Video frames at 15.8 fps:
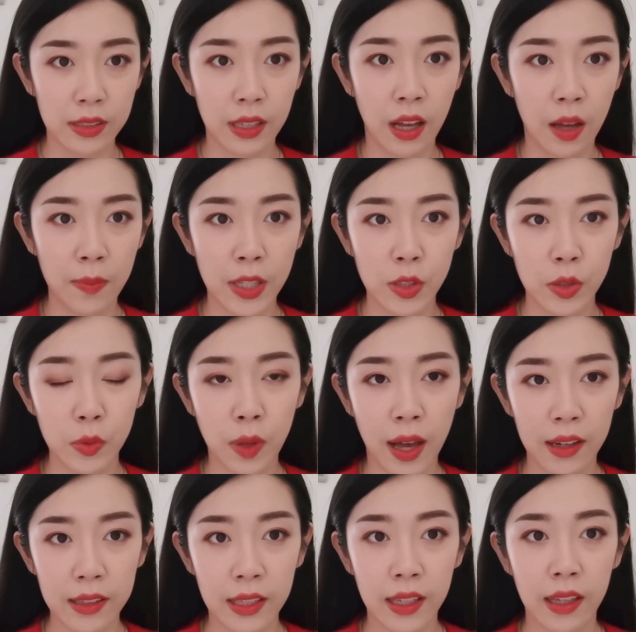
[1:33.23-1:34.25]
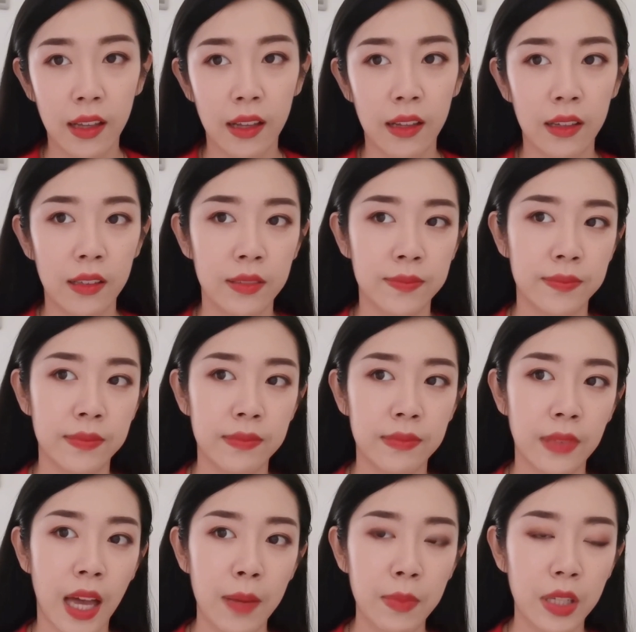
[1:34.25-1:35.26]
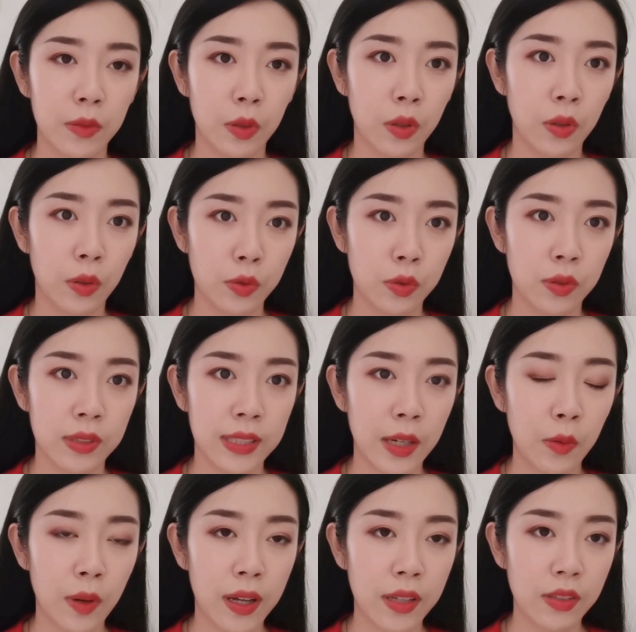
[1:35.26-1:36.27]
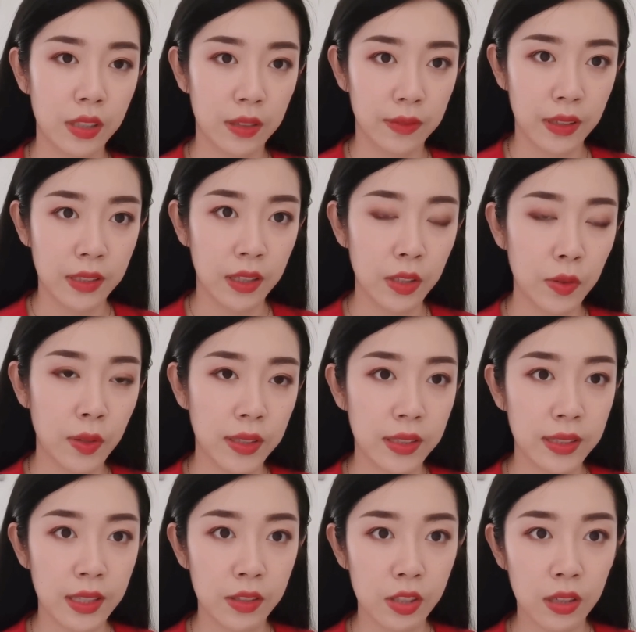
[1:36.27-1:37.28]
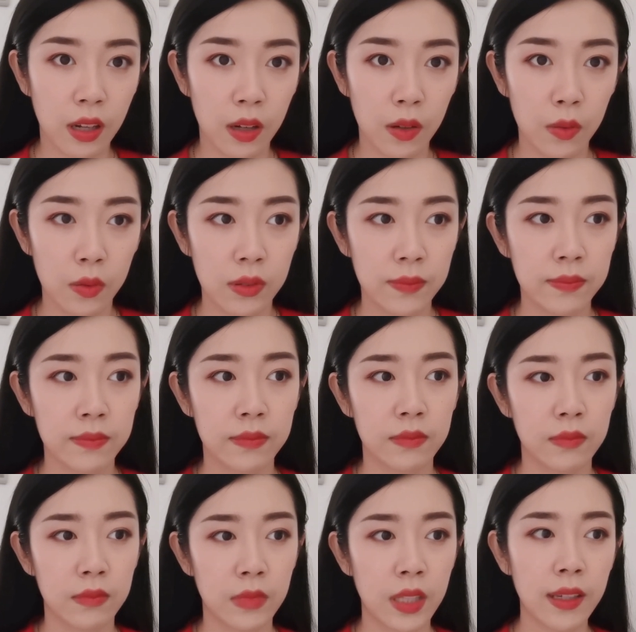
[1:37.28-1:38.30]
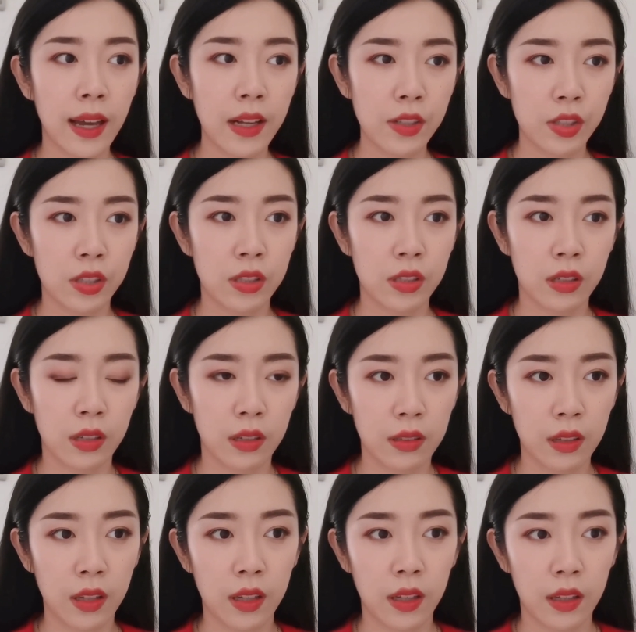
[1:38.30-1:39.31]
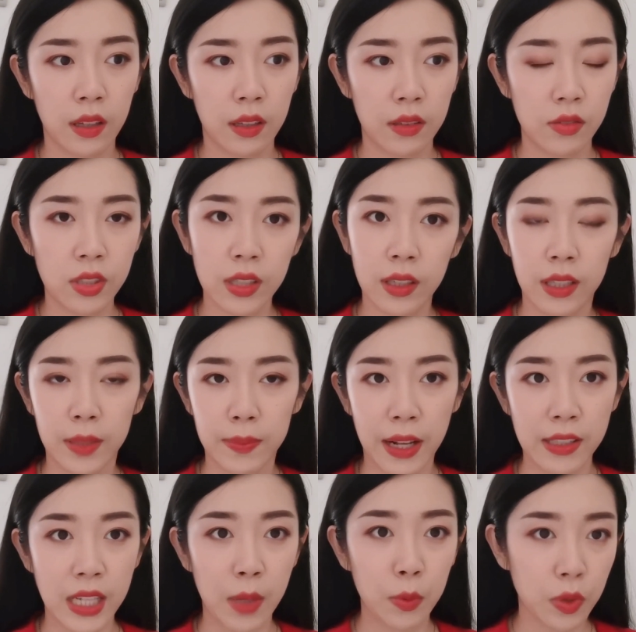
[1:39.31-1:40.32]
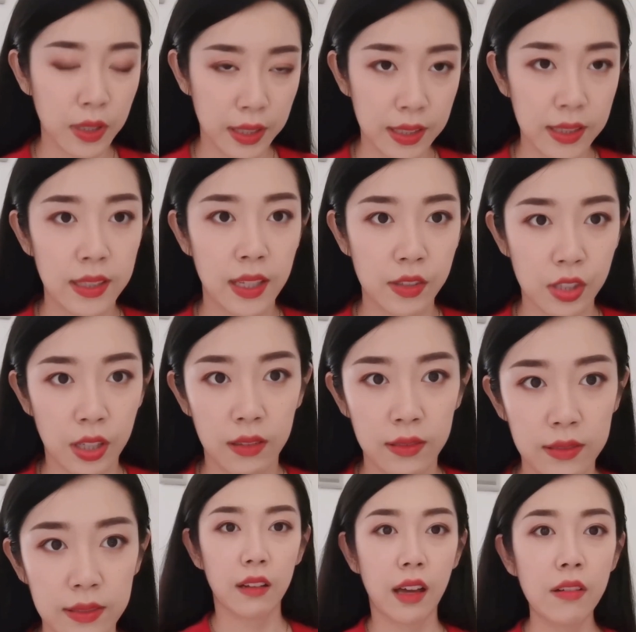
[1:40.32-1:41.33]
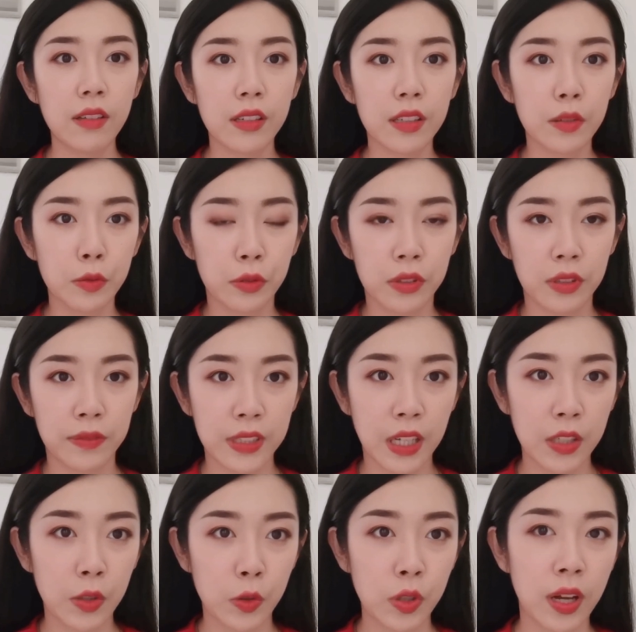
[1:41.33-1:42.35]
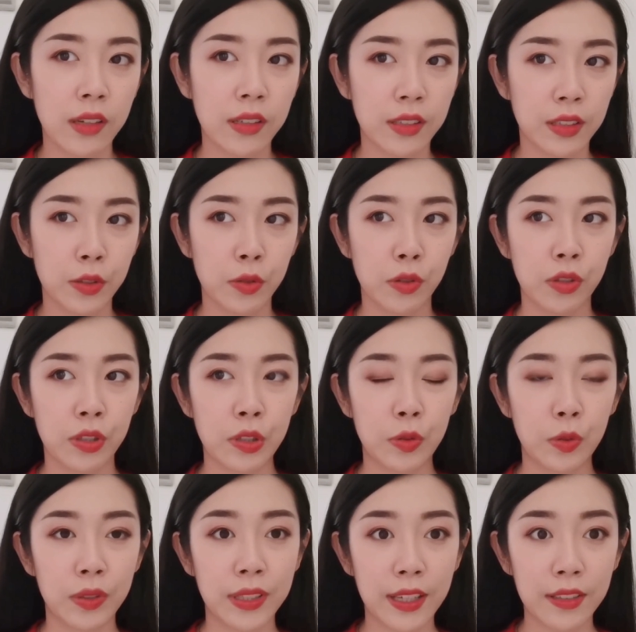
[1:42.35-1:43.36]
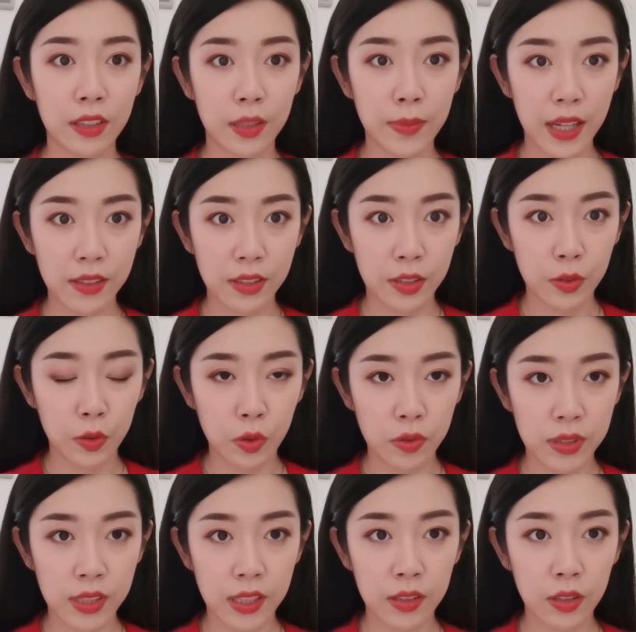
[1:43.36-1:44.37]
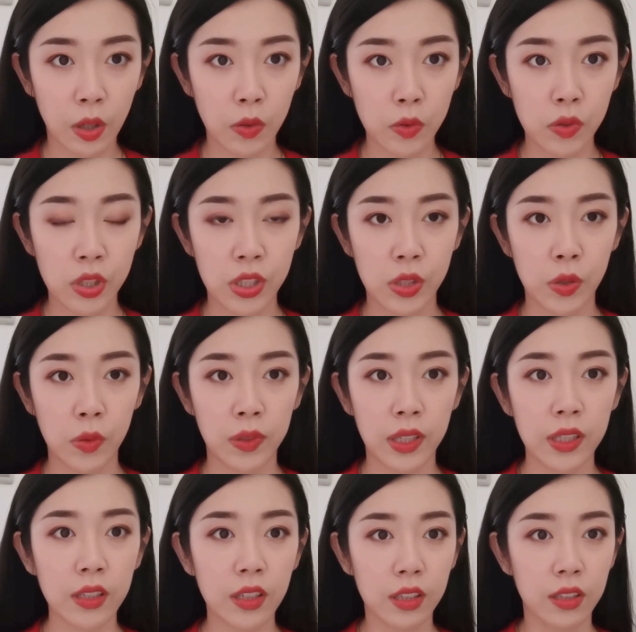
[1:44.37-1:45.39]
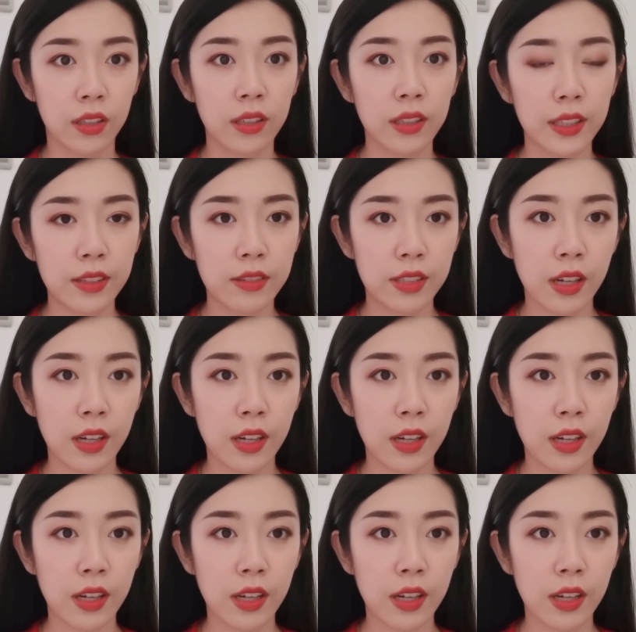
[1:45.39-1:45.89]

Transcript: 子叫曼苏尔，嗯，他们都有去参观这个方舱医院的建设。嗯，应该是。这个礼拜差不多可以建成。还有一个我觉得非常有创意的，就是昨天迪拜急救中心投入使用了一个隔离